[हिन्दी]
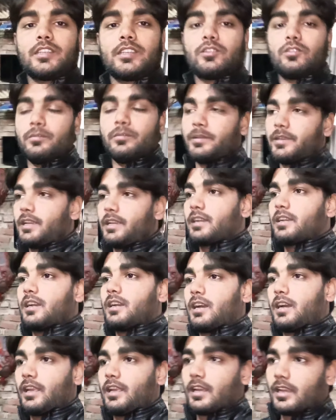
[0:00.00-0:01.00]
चिक्कू भैया
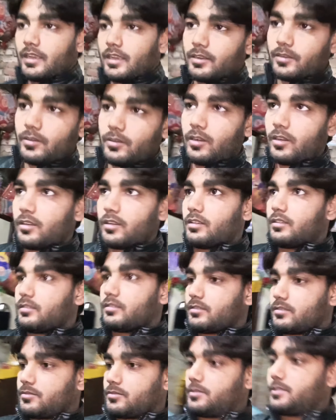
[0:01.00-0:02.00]
का आया है कॉल
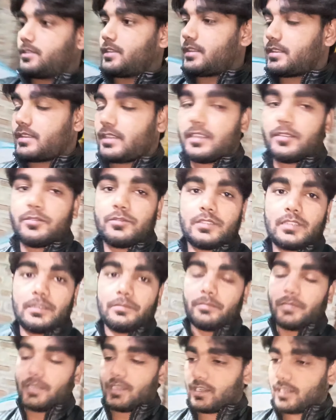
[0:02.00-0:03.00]
तो चलते हैं
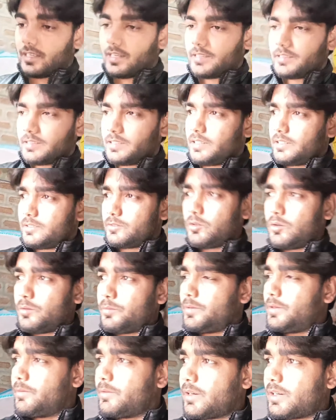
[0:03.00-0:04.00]
उनसे मिल कर आते हैं
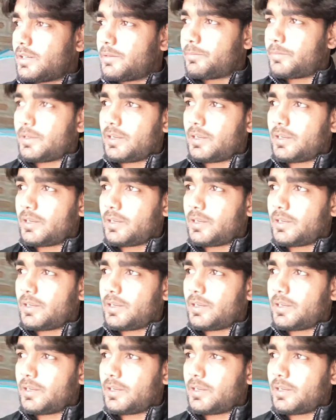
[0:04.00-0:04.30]
टोपी वगैरह